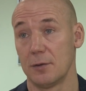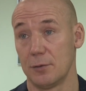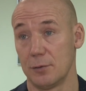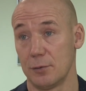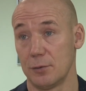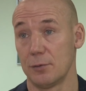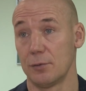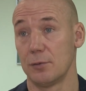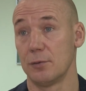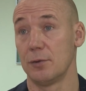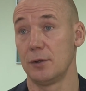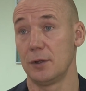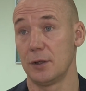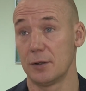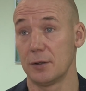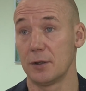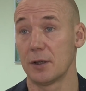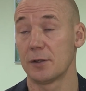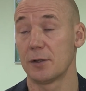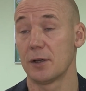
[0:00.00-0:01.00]
ну,
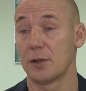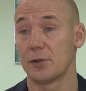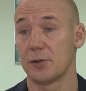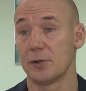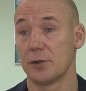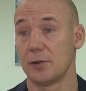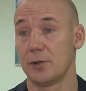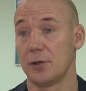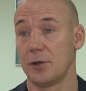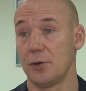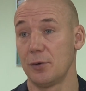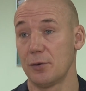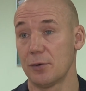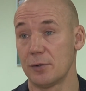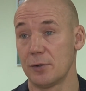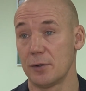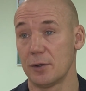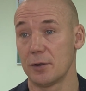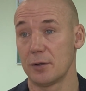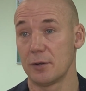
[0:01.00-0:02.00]
есть достаточно
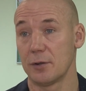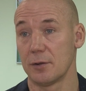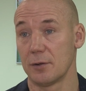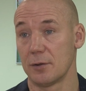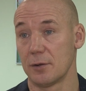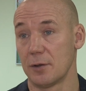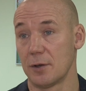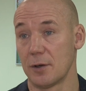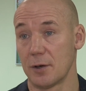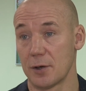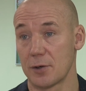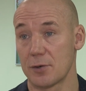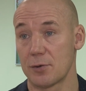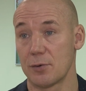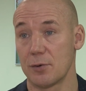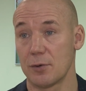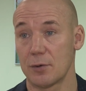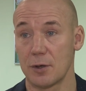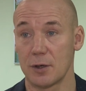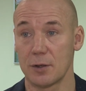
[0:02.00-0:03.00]
серьезный, это
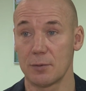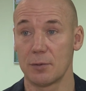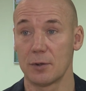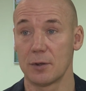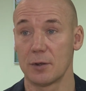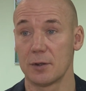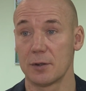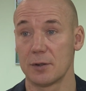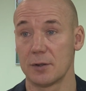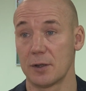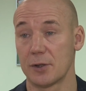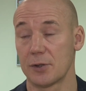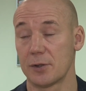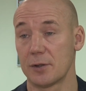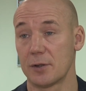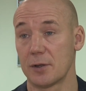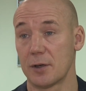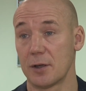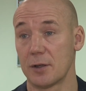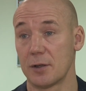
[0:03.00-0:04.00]
хорошо, как бы, с нашей
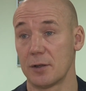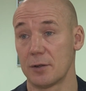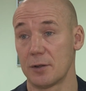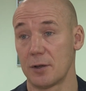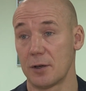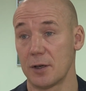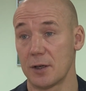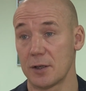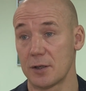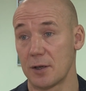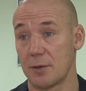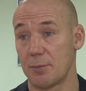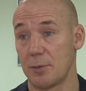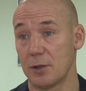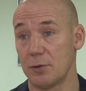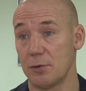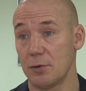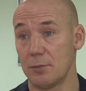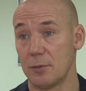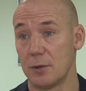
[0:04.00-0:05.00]
стороны, это раз, а
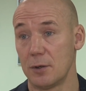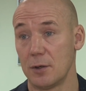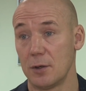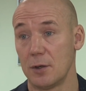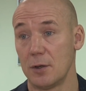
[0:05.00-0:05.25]
потом,